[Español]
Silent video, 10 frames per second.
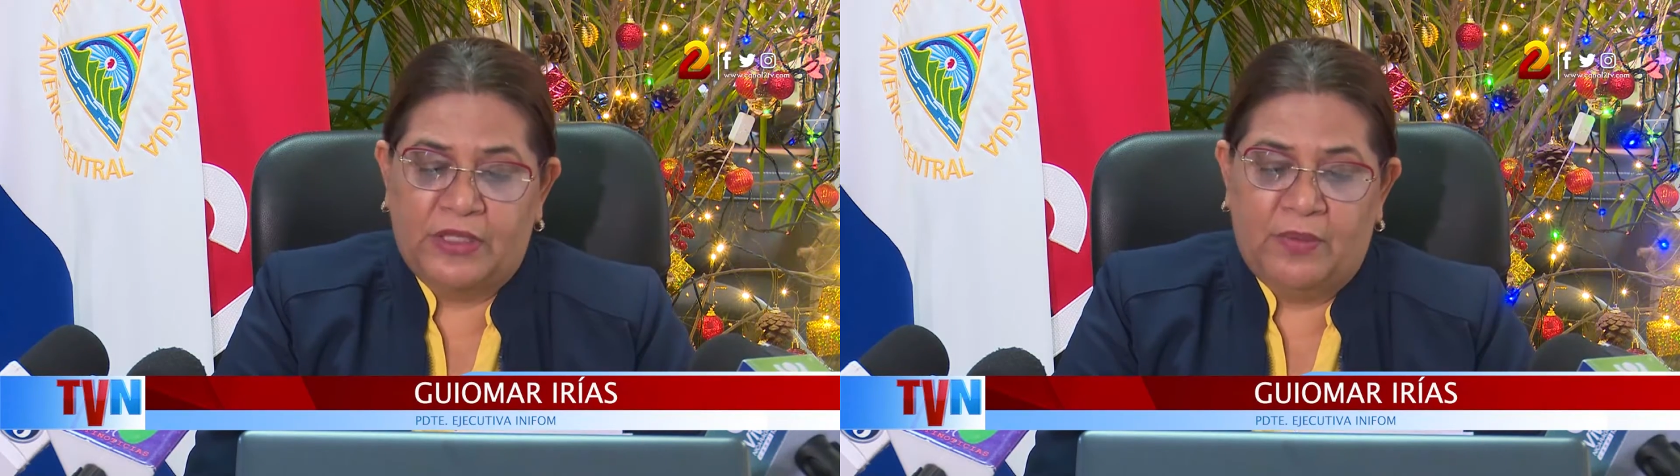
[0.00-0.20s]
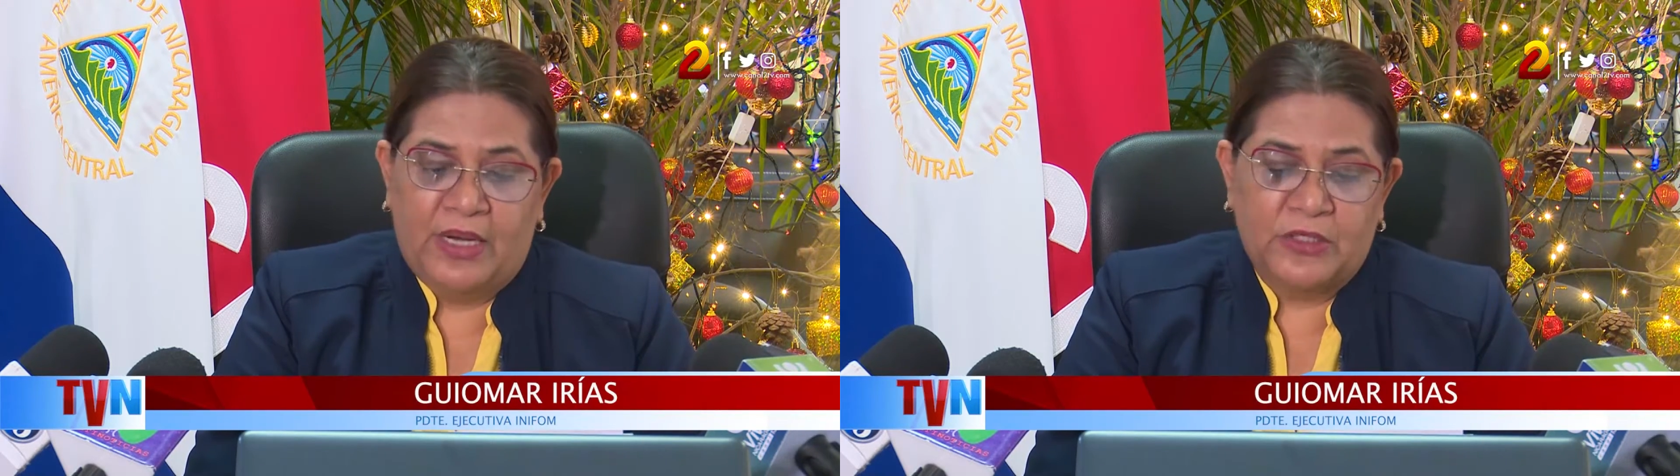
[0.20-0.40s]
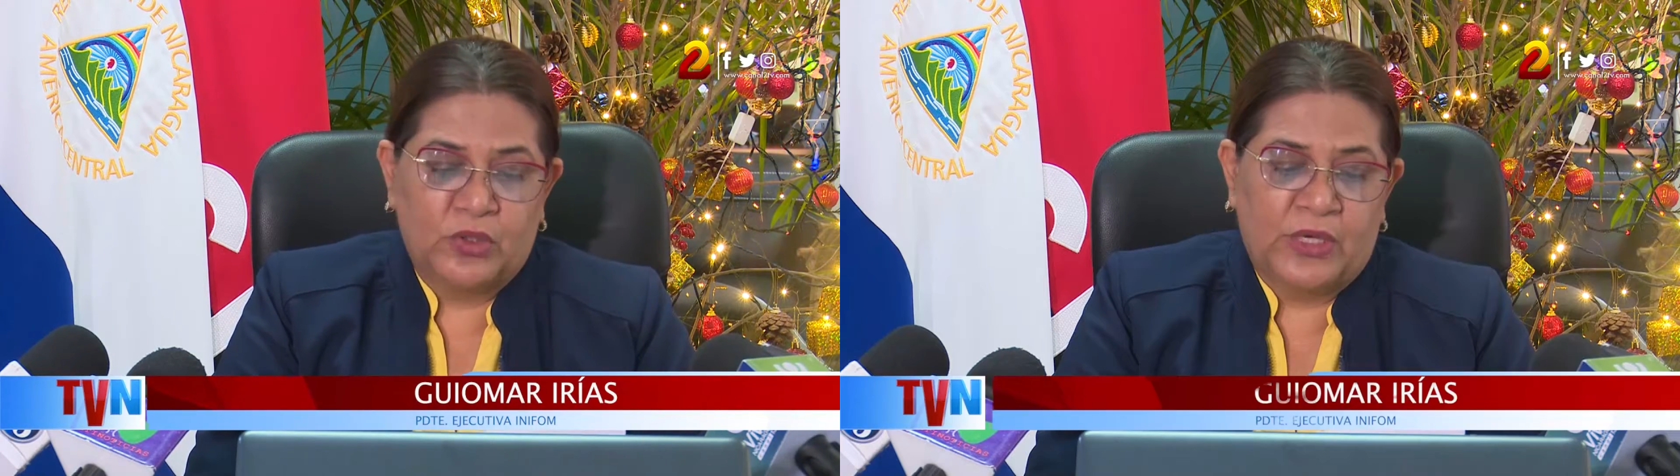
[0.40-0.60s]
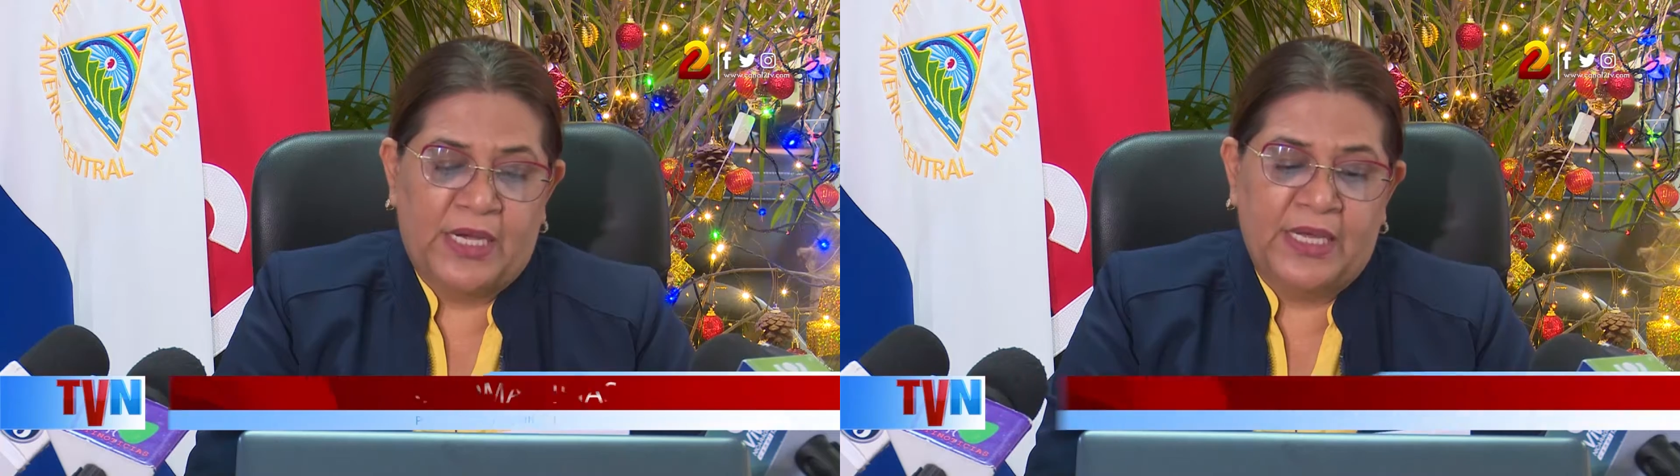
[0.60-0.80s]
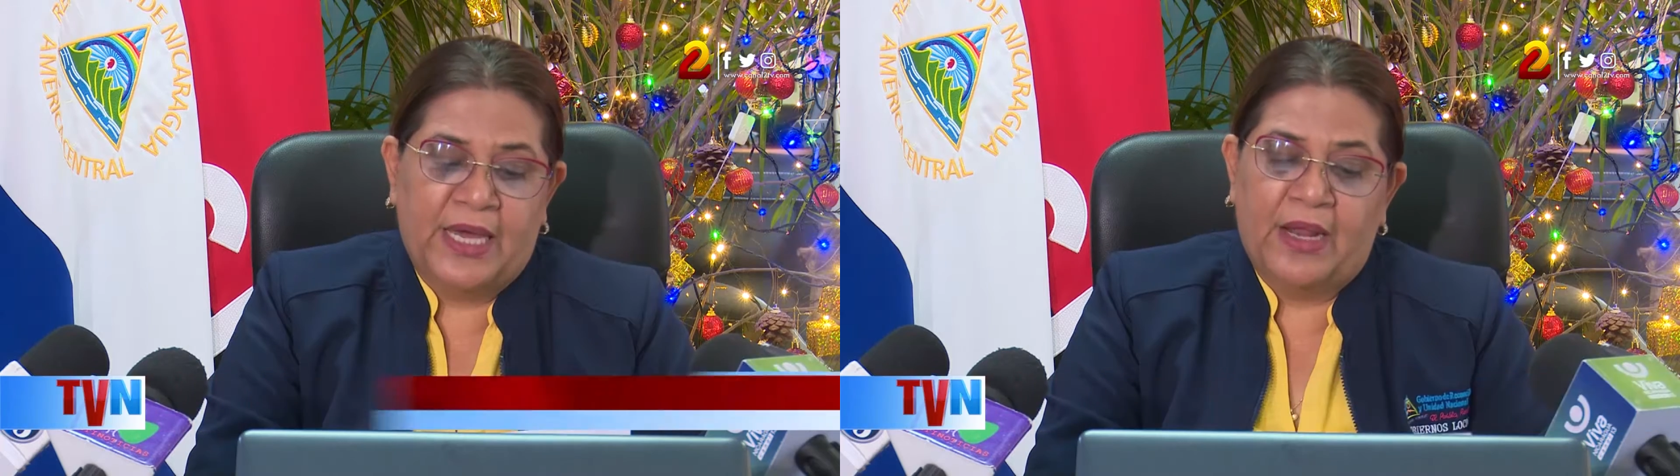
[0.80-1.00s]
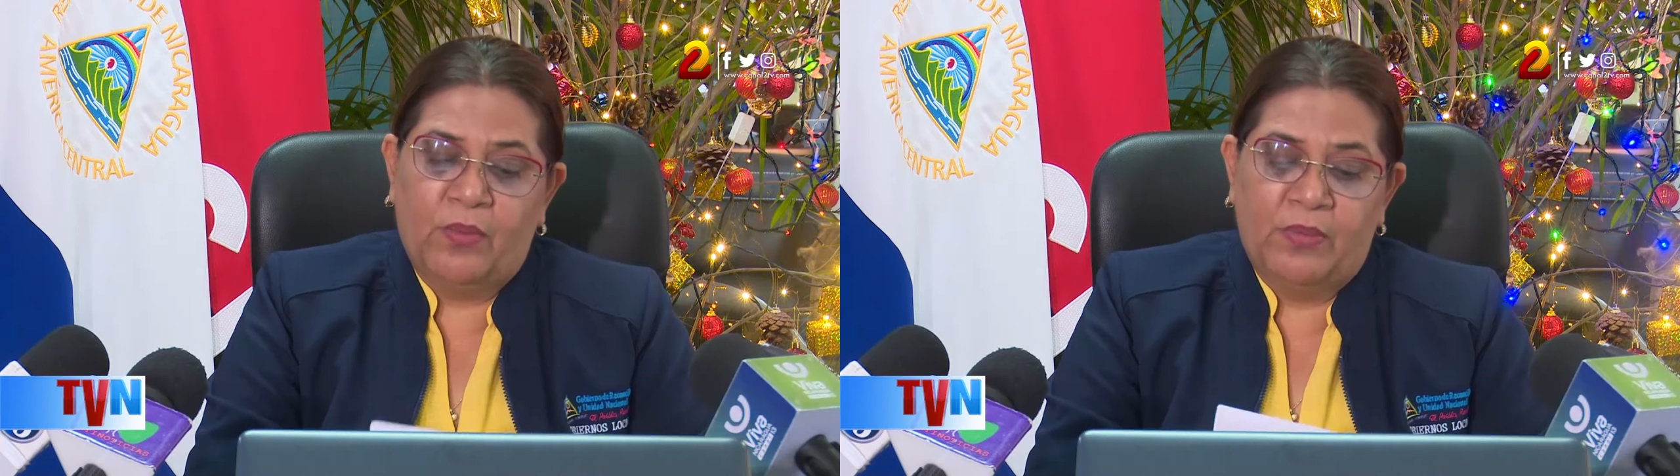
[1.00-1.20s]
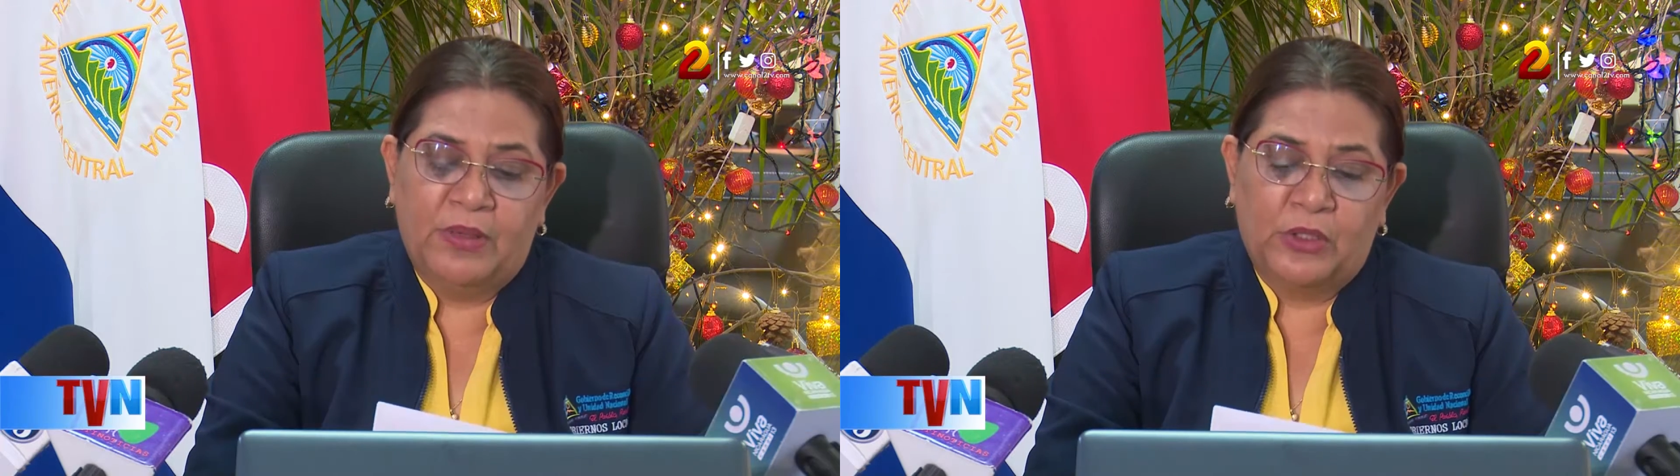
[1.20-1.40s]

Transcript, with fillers: Festival Nacional Nicaragua en